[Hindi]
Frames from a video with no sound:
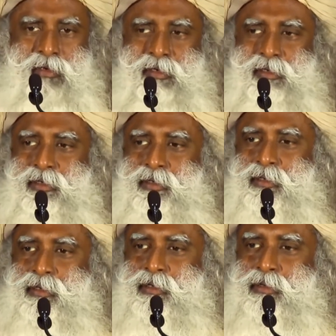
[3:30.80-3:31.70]
थर्मल
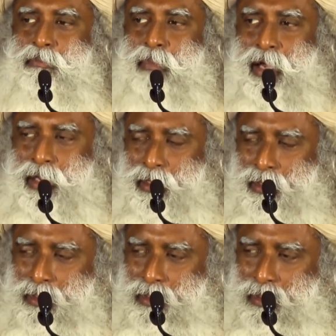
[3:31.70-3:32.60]

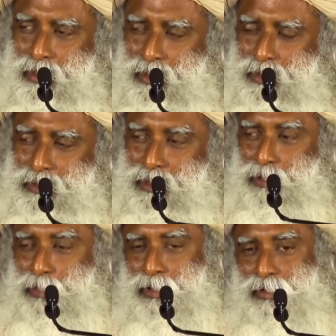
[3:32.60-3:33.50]
या गैस
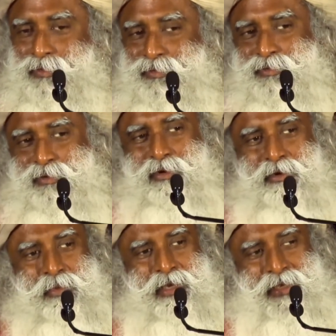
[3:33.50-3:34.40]
से पावर
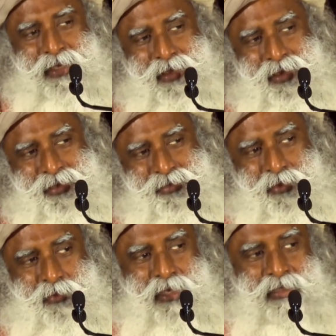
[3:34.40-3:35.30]
पैदा कर रहे हैं